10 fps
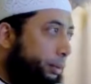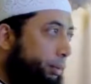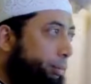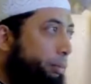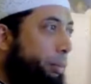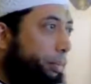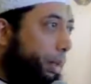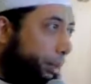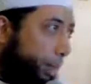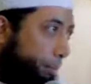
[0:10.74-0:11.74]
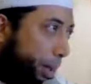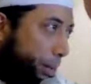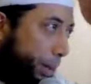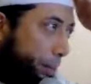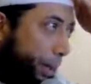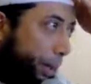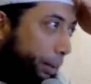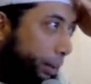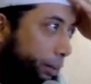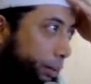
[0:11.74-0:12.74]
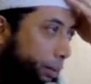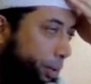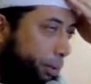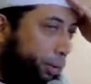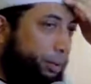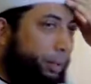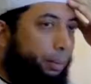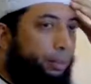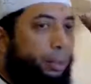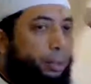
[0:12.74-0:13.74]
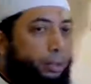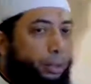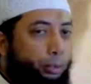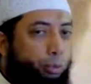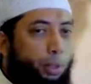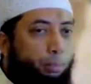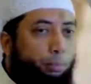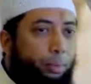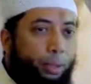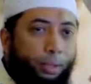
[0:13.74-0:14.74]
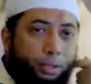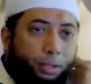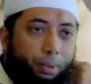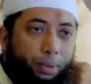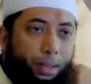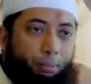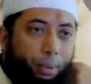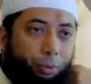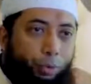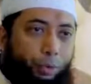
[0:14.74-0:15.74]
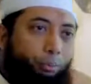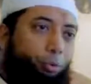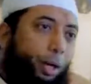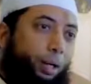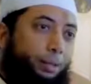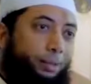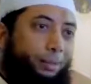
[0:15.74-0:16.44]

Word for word: Kemudian membiarkan basah kepalanya, Sallallahu dan juga membiarkan sebagian bajunya terbuka.